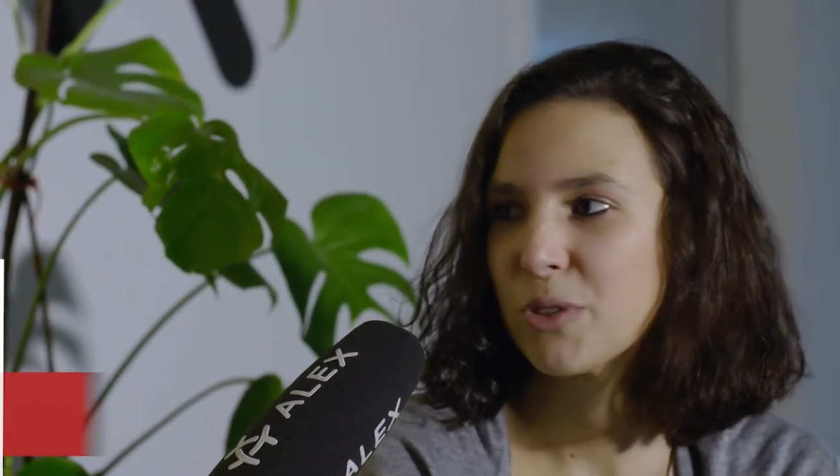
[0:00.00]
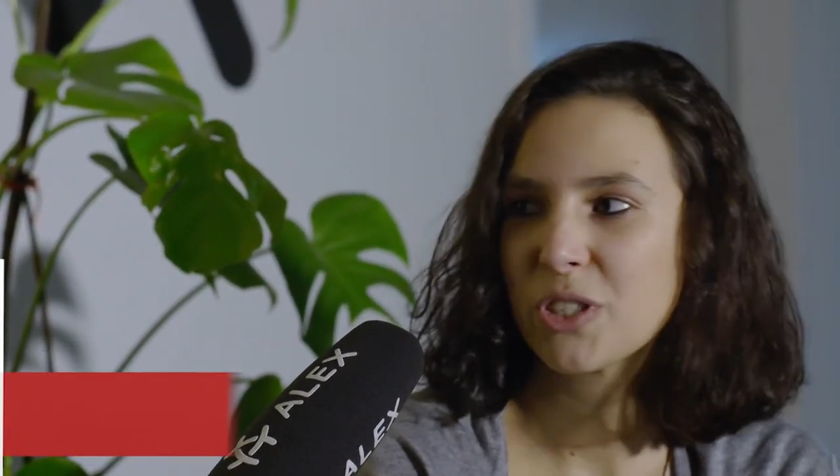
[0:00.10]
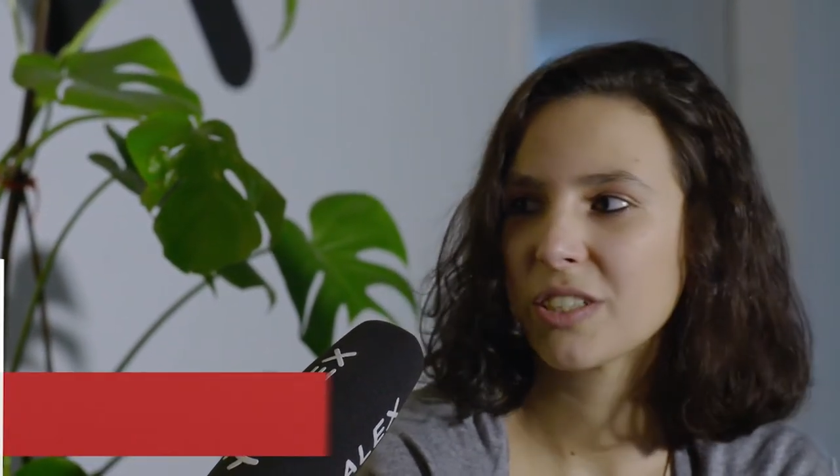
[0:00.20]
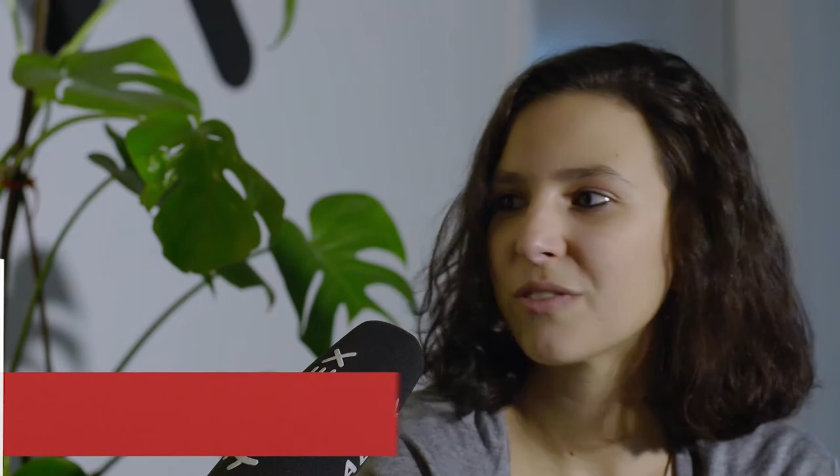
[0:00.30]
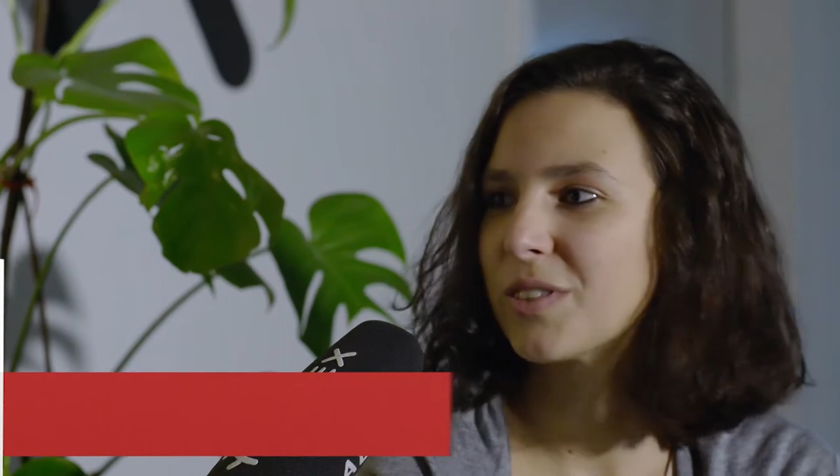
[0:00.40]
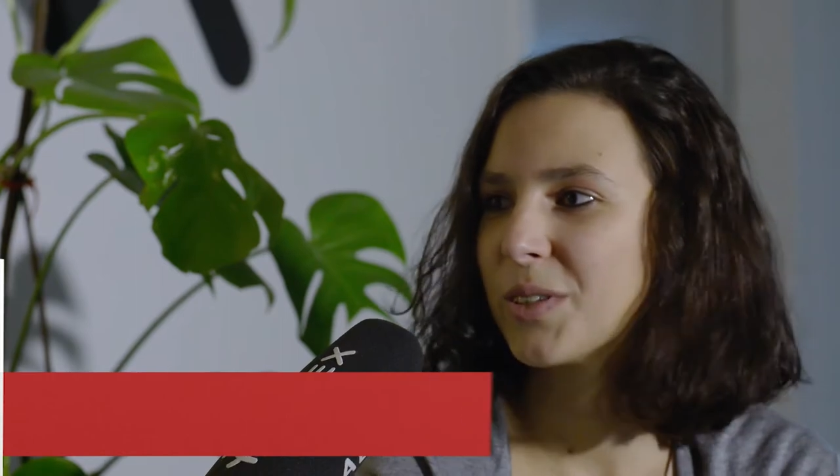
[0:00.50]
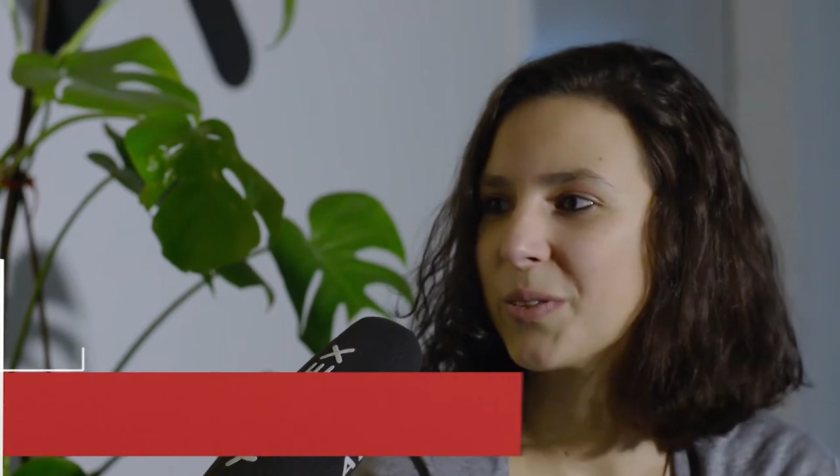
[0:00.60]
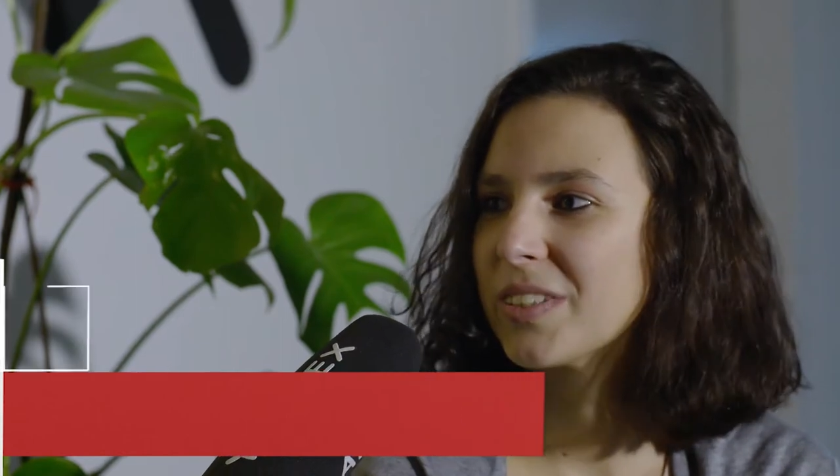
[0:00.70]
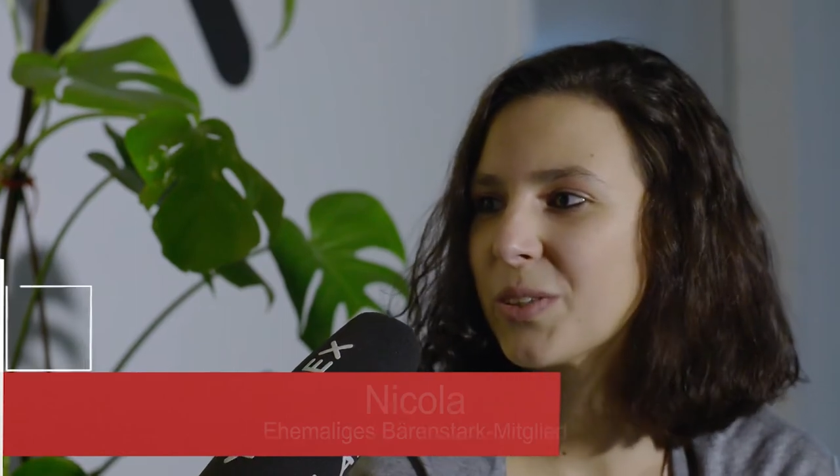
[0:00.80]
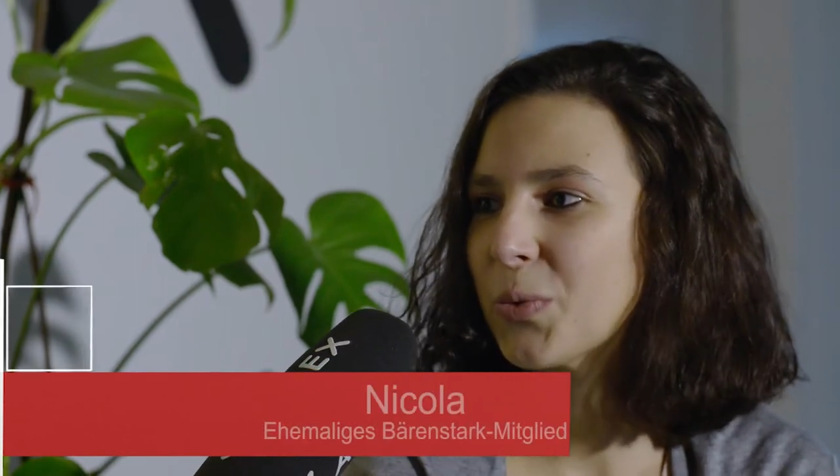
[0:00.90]
und beschrifte
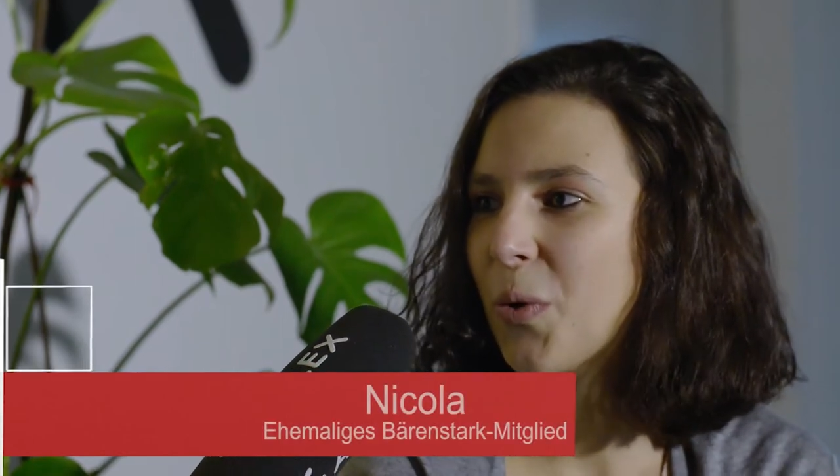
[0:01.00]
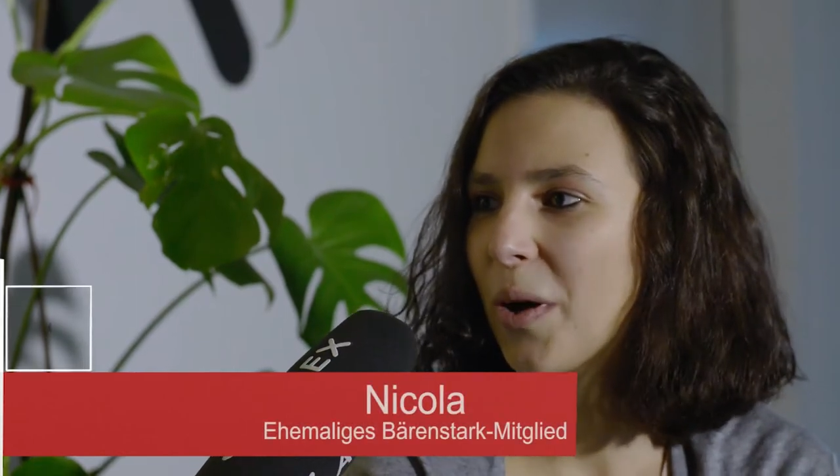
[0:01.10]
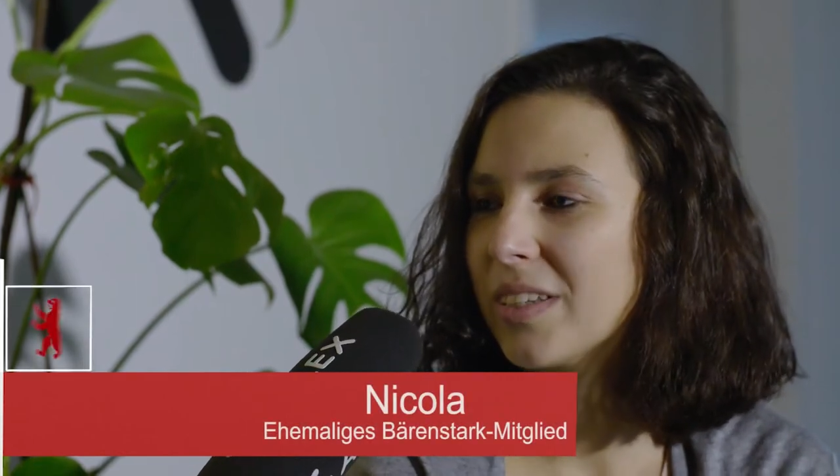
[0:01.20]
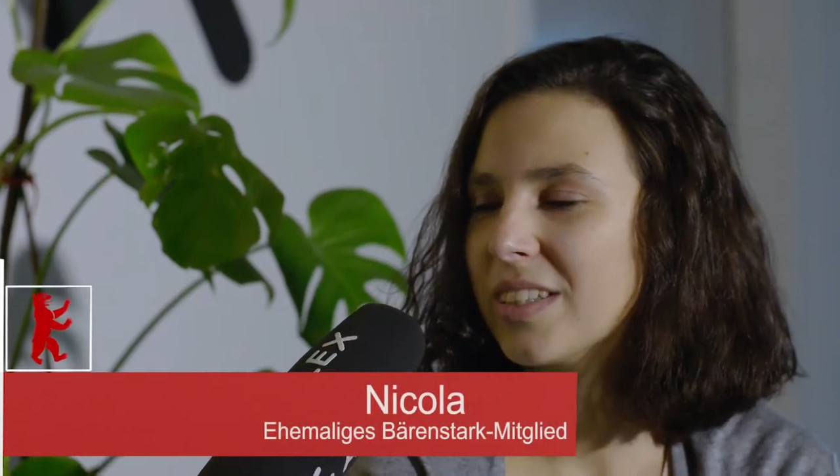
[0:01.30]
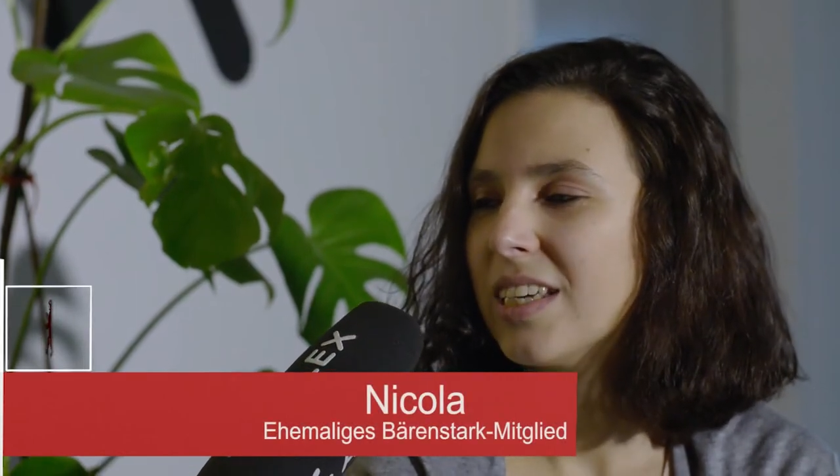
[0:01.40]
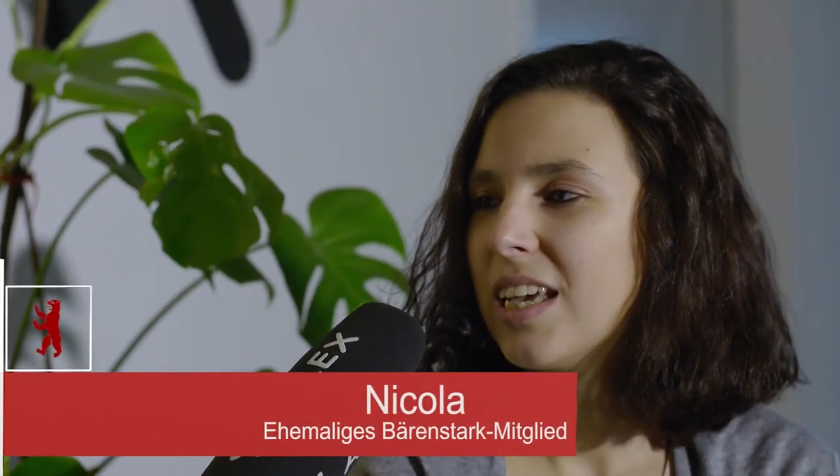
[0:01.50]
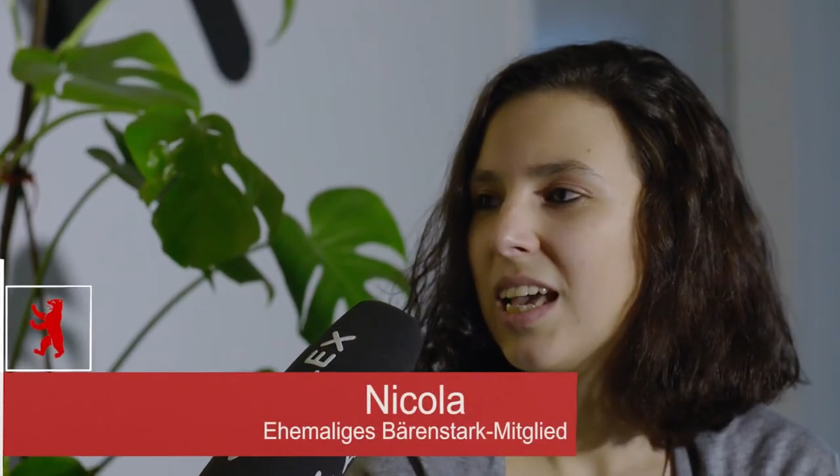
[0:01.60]
und zuordne.